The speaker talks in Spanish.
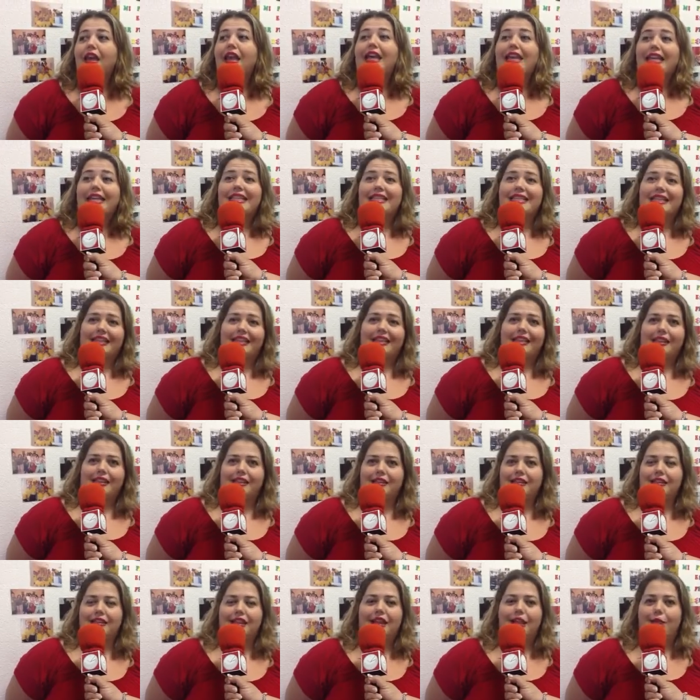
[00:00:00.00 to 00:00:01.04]
y sin
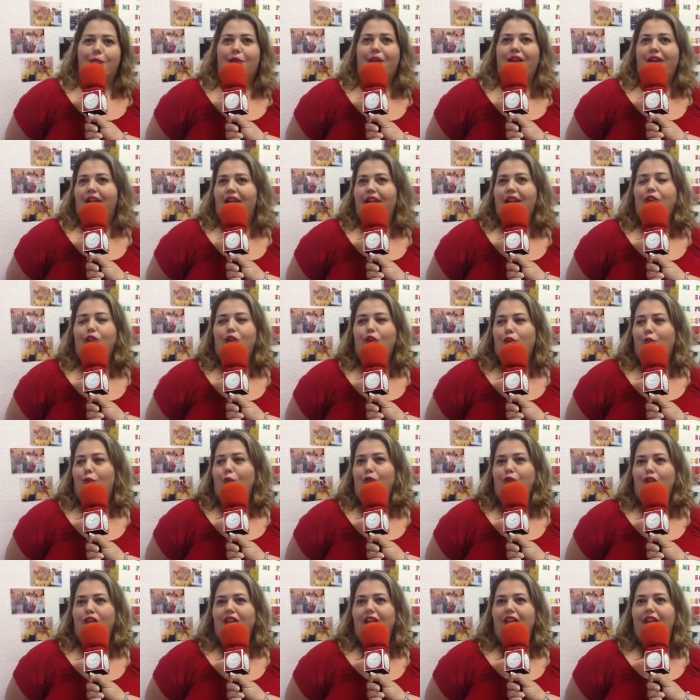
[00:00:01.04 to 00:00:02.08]
necesidades, porque aquí todo el
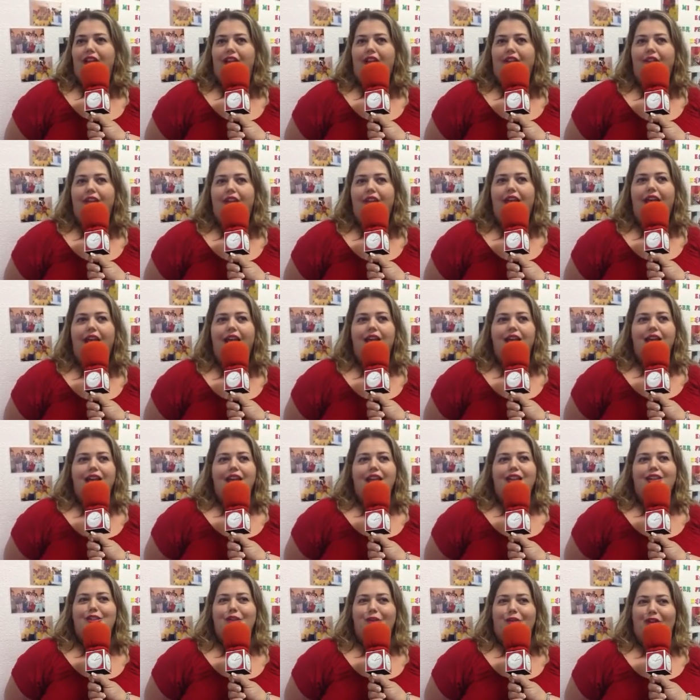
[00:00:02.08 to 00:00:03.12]
mundo tiene cabida
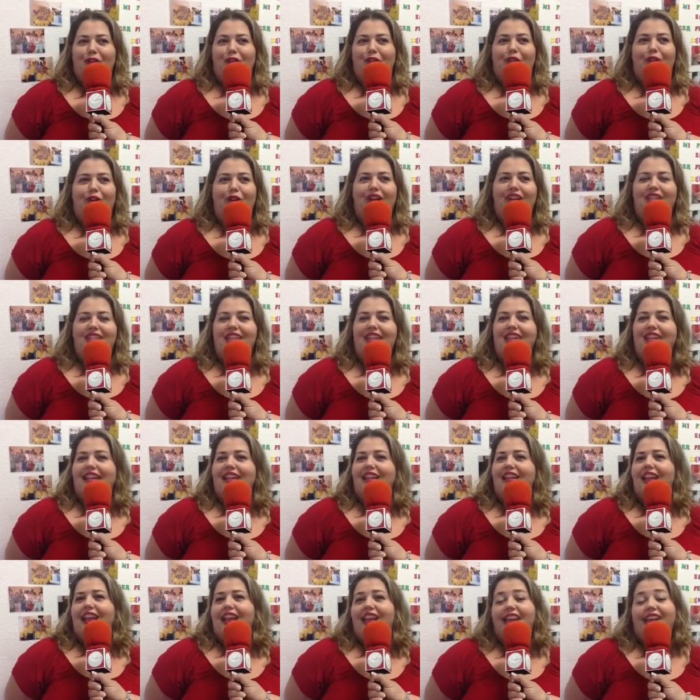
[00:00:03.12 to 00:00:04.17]
y sobre todo lo que se
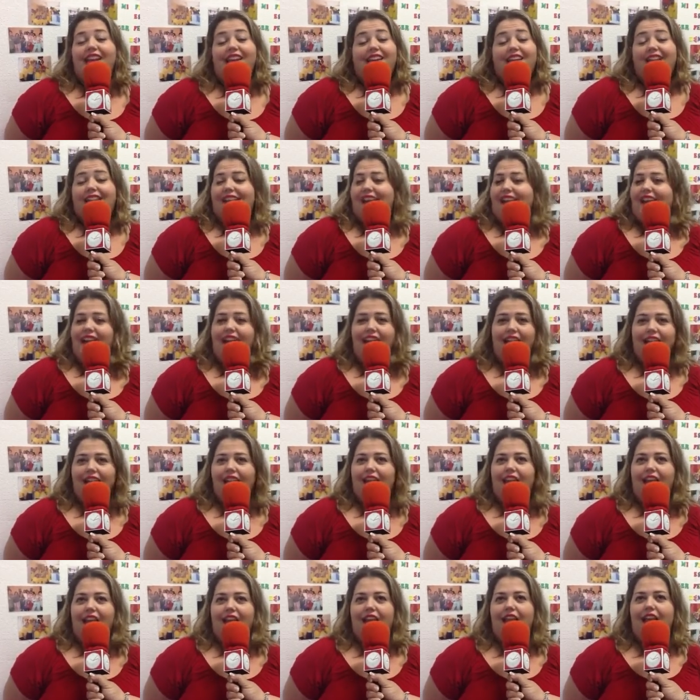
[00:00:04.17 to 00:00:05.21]
intenta es quitar las
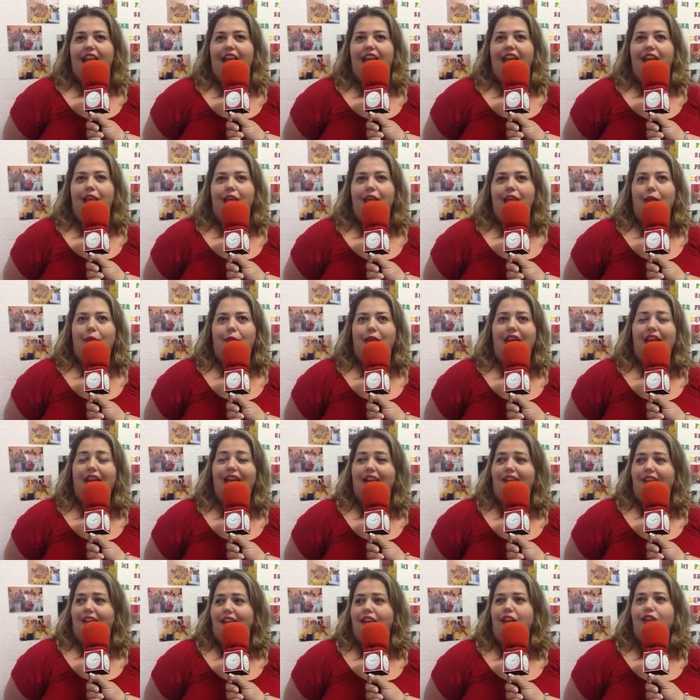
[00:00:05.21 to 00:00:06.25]
etiquetas y ver
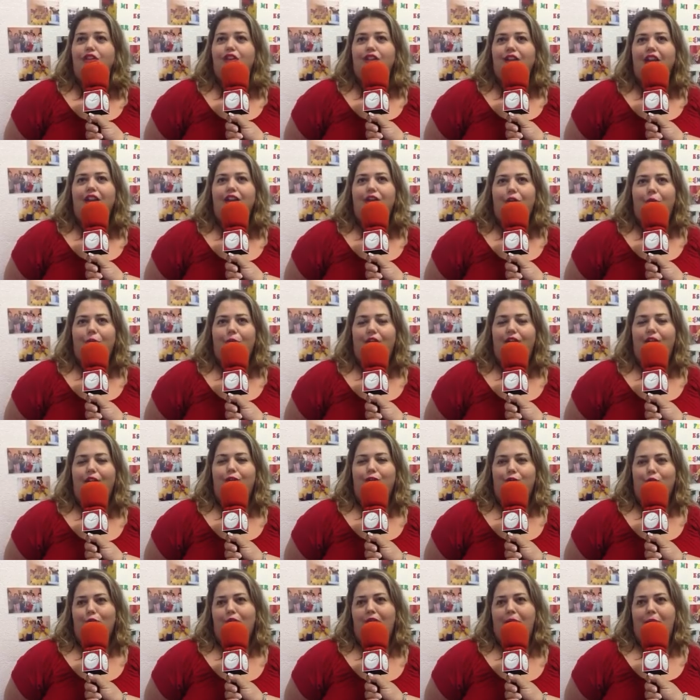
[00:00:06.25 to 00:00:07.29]
a cada niño tal y como es,
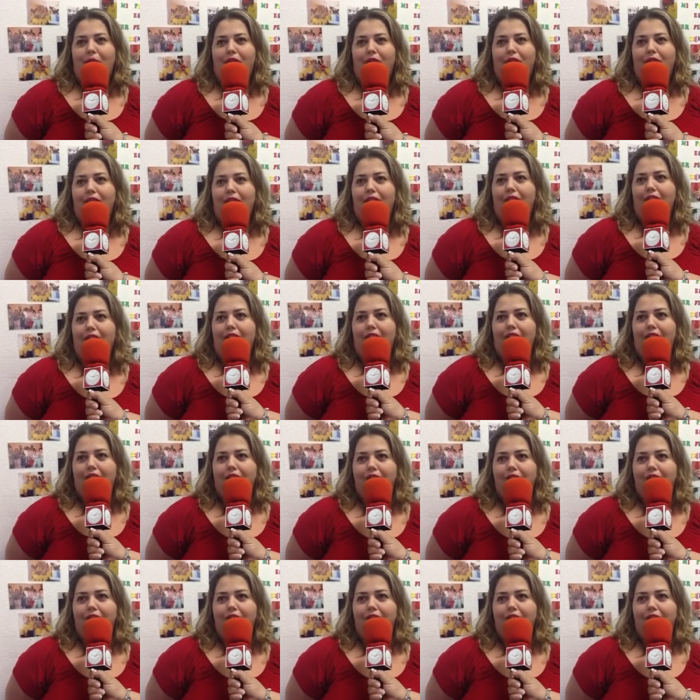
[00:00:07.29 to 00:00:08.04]
con sus capacidades.